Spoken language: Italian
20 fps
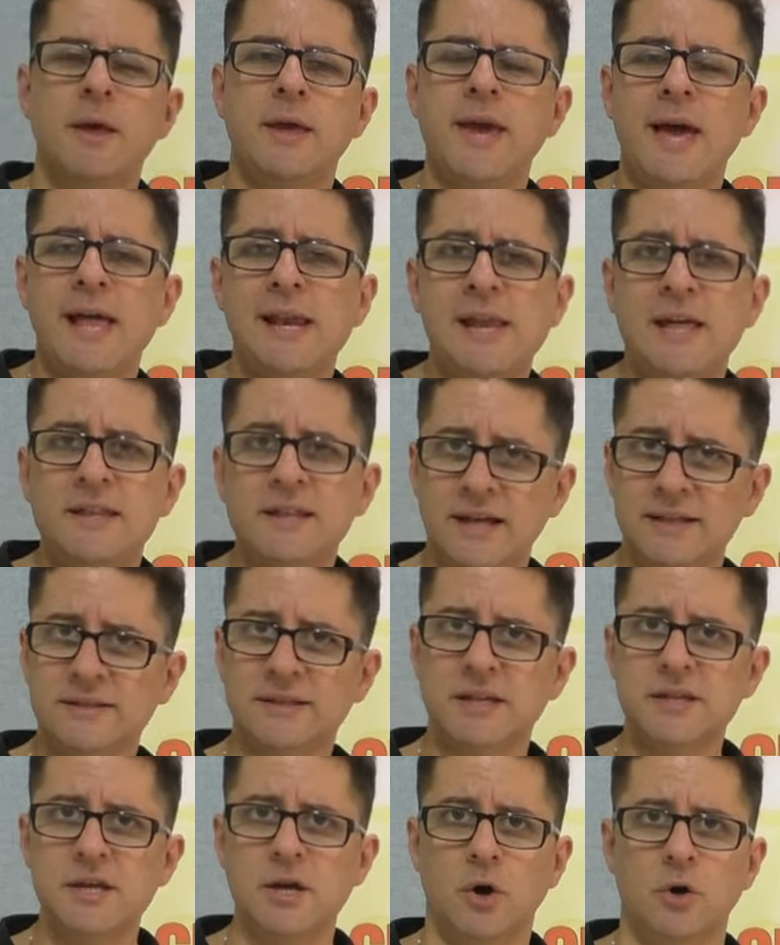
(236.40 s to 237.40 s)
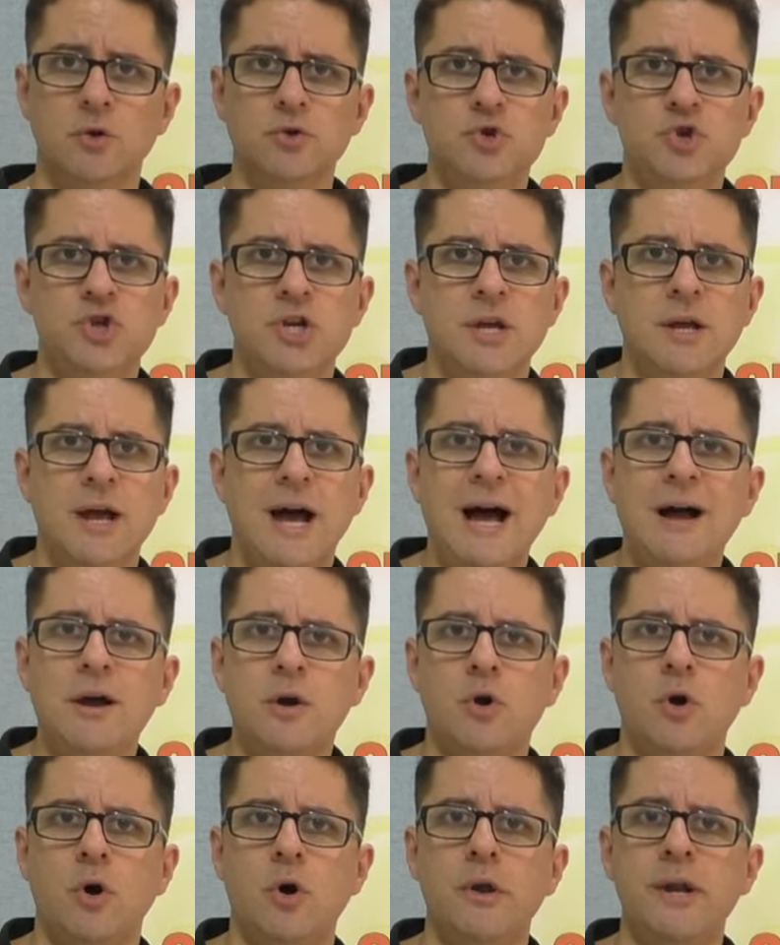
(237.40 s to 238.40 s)
che alla data di oggi
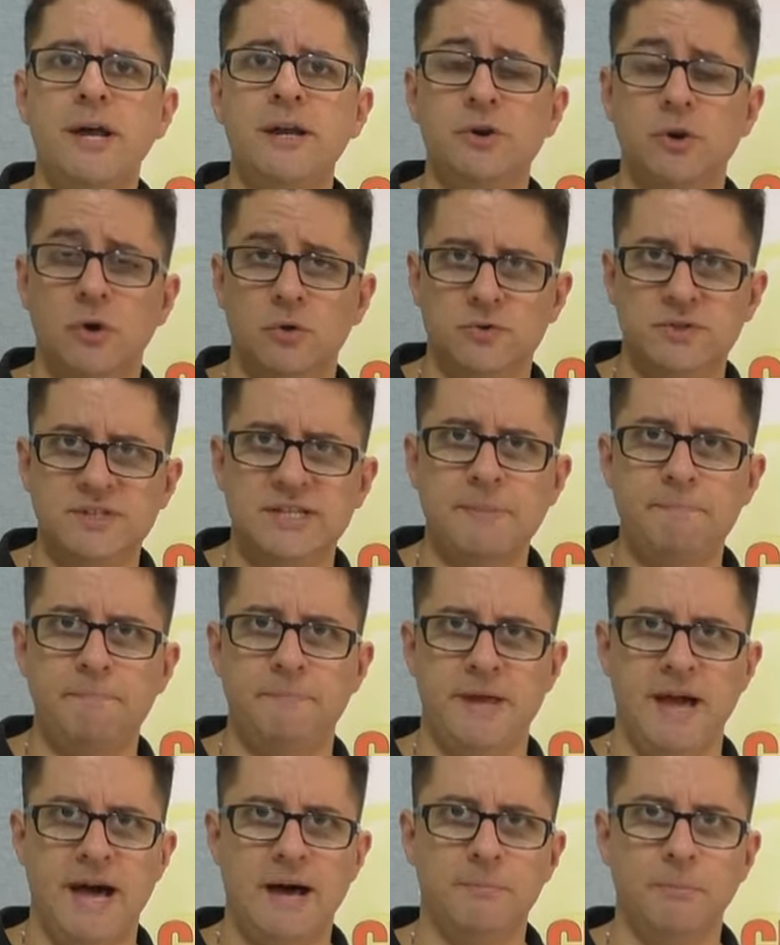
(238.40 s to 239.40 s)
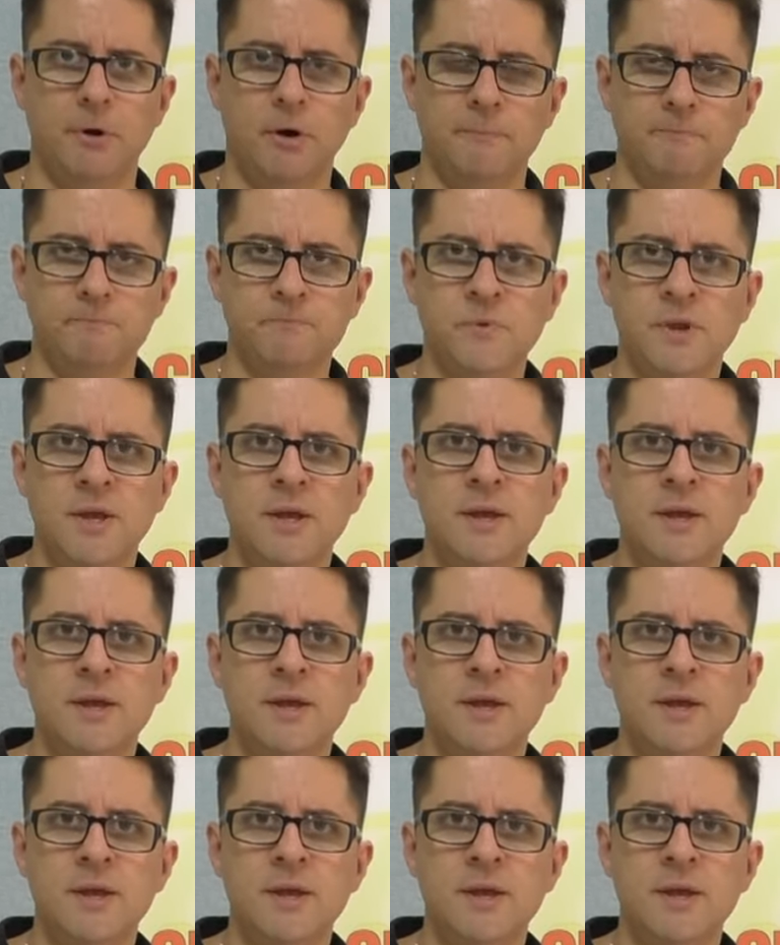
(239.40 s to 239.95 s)
ancora non sappiamo